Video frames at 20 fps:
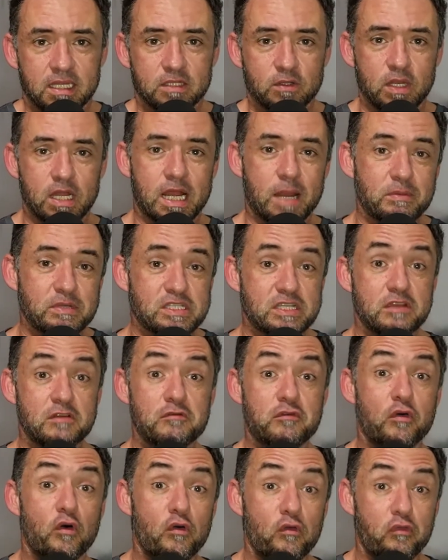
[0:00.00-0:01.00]
Então ele acaba se
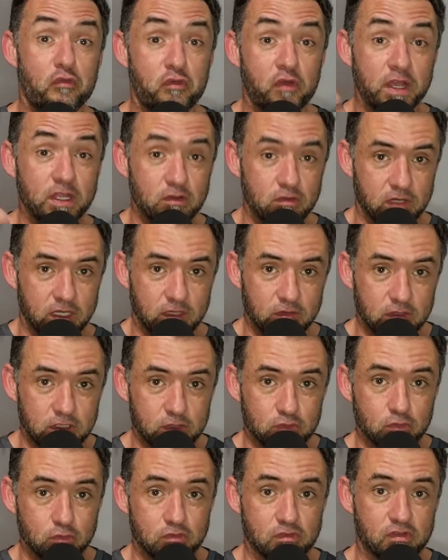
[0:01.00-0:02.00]
envolvendo naquilo
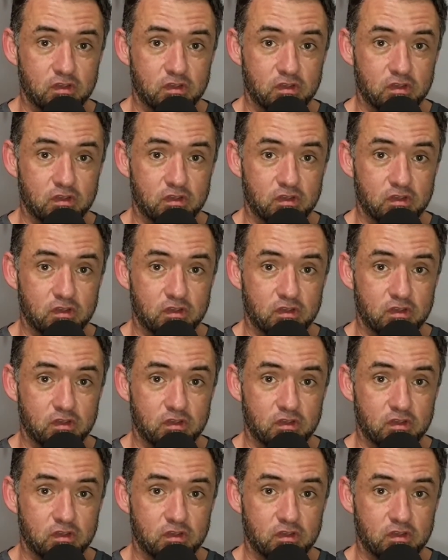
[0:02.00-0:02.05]
ali tudo,